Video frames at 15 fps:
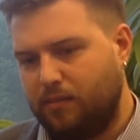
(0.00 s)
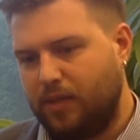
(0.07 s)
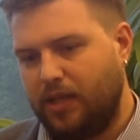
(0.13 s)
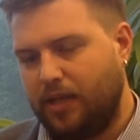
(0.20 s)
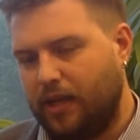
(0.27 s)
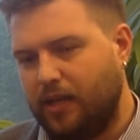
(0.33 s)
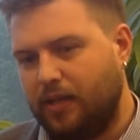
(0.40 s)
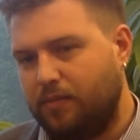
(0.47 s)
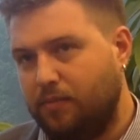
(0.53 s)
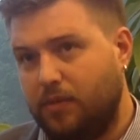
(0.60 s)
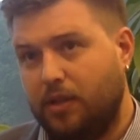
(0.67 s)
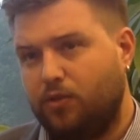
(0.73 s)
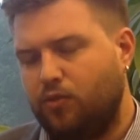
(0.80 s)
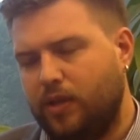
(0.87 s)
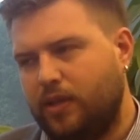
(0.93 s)
migliaia,
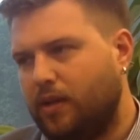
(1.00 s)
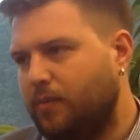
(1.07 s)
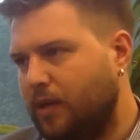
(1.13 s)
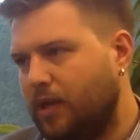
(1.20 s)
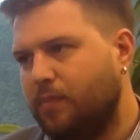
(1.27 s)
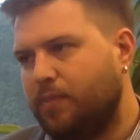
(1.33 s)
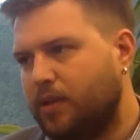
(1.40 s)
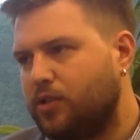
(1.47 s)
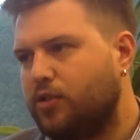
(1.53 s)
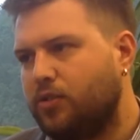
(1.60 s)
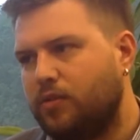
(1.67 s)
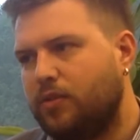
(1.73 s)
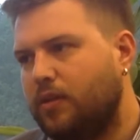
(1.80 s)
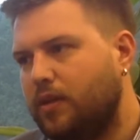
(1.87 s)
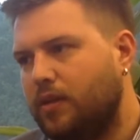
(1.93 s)
da 2-3 mila
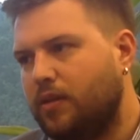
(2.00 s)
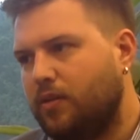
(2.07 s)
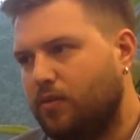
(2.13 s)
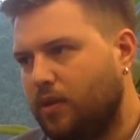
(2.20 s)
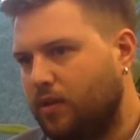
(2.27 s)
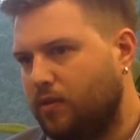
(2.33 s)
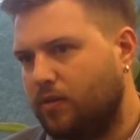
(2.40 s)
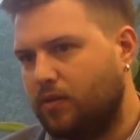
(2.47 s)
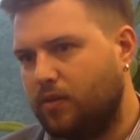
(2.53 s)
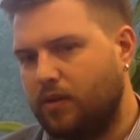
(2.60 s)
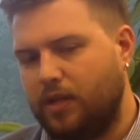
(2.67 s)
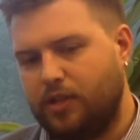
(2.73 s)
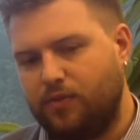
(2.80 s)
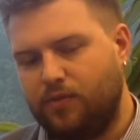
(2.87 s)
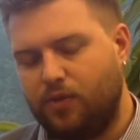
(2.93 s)
persone
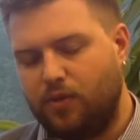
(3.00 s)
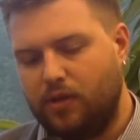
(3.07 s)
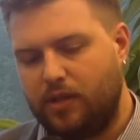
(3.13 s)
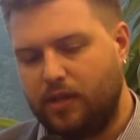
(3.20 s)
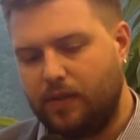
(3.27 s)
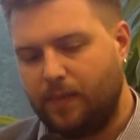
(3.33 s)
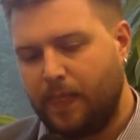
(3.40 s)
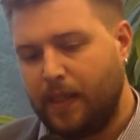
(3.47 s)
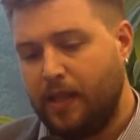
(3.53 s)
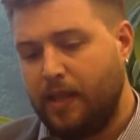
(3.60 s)
quando è svolta.